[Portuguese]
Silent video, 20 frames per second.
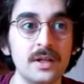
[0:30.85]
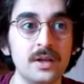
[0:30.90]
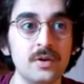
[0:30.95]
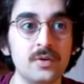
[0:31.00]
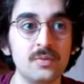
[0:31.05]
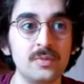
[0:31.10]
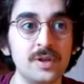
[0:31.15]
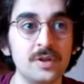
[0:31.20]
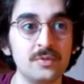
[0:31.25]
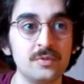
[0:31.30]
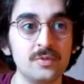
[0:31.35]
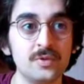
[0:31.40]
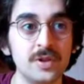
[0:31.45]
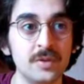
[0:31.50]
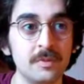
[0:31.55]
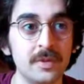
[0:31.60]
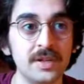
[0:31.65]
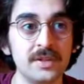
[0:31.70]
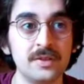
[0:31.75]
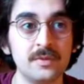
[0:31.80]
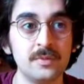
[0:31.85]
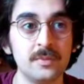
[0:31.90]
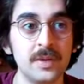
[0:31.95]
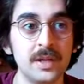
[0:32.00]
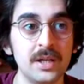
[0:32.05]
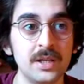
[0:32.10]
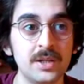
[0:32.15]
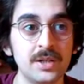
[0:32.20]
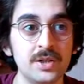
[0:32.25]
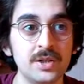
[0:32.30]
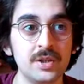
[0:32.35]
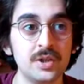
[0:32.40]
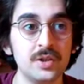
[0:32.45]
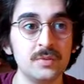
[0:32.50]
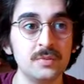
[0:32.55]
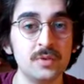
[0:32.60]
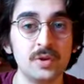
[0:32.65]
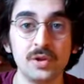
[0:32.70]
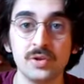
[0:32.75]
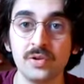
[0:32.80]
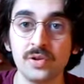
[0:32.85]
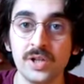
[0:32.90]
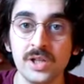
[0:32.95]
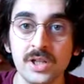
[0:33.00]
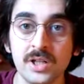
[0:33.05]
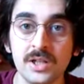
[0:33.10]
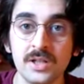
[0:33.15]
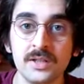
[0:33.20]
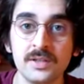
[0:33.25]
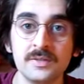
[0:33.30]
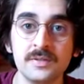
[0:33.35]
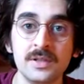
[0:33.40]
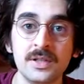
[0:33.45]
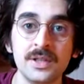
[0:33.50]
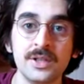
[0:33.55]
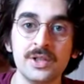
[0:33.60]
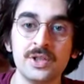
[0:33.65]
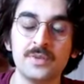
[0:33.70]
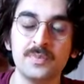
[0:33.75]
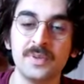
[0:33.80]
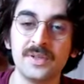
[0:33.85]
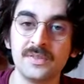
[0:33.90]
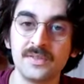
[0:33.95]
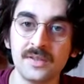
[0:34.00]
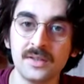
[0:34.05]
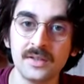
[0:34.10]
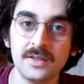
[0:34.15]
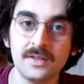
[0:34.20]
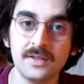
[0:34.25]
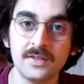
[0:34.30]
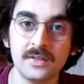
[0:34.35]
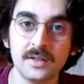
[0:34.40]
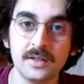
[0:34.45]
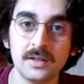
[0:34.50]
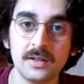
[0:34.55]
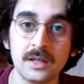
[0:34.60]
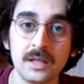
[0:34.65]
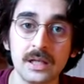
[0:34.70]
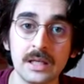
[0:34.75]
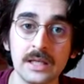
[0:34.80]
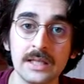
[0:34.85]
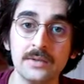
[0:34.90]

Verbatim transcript: eu mesmo já participei de monitoria, de pesquisa.